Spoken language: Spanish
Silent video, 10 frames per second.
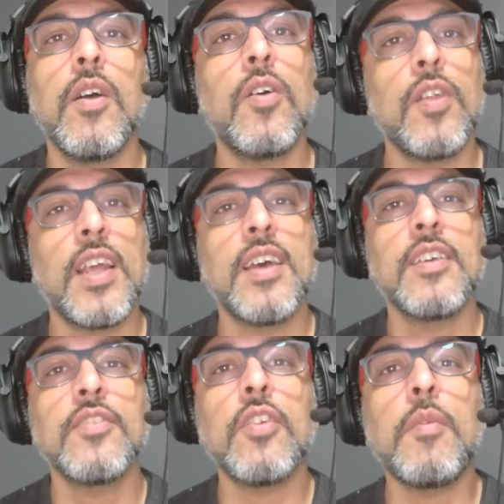Hola,
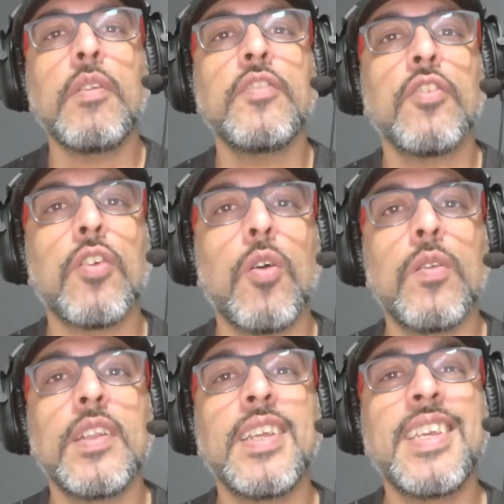soy Mauricio
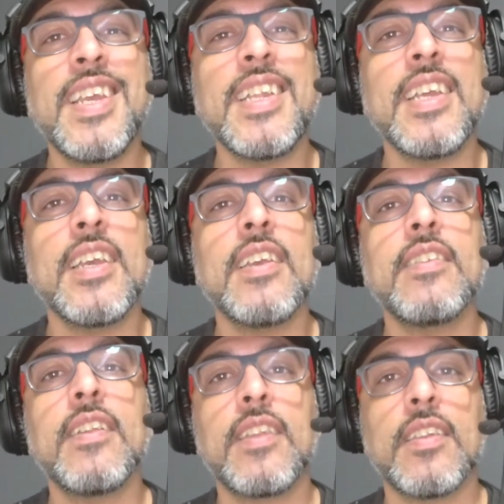Howling y este
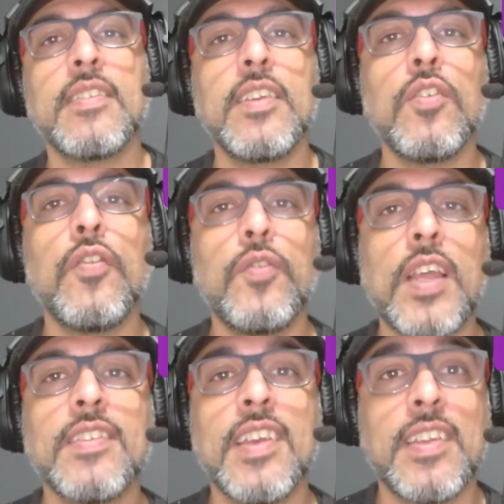es el tercero de
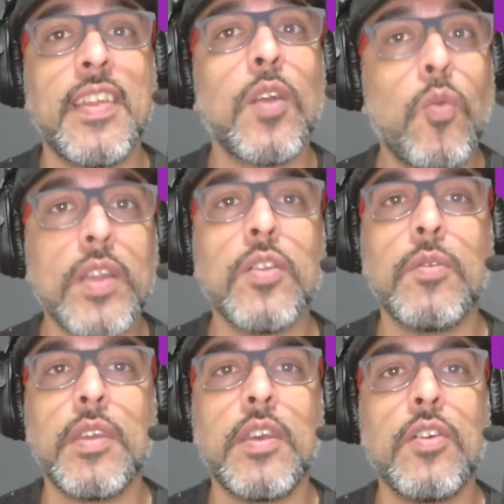una serie de cuatro
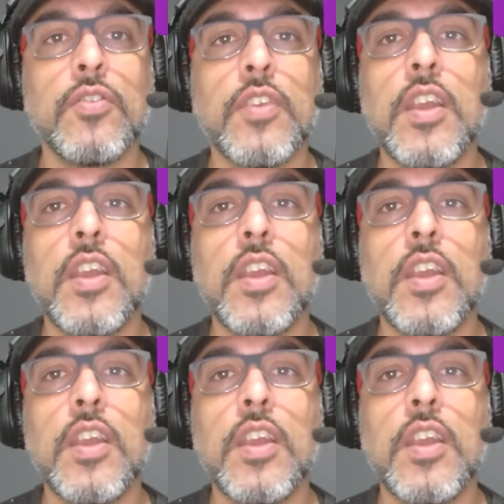videos